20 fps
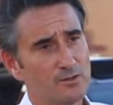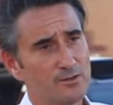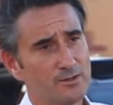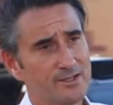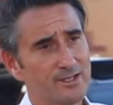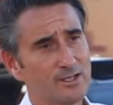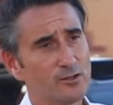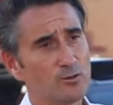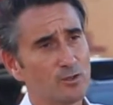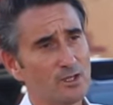
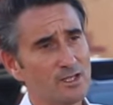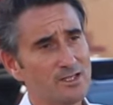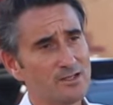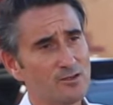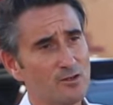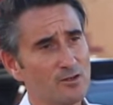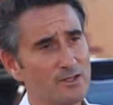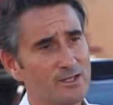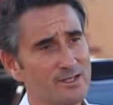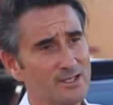
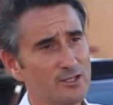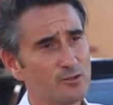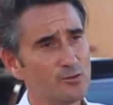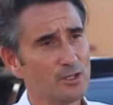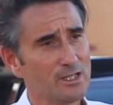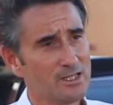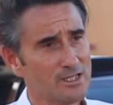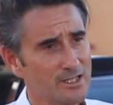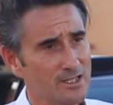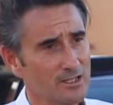sécurisant et
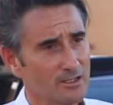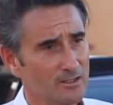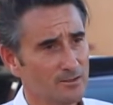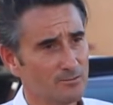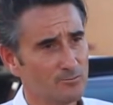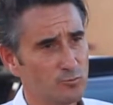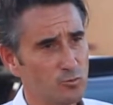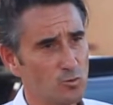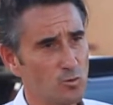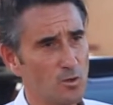sécurisé
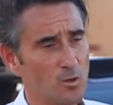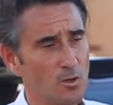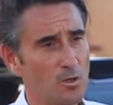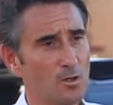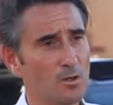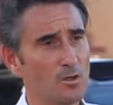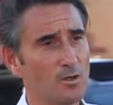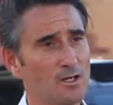pour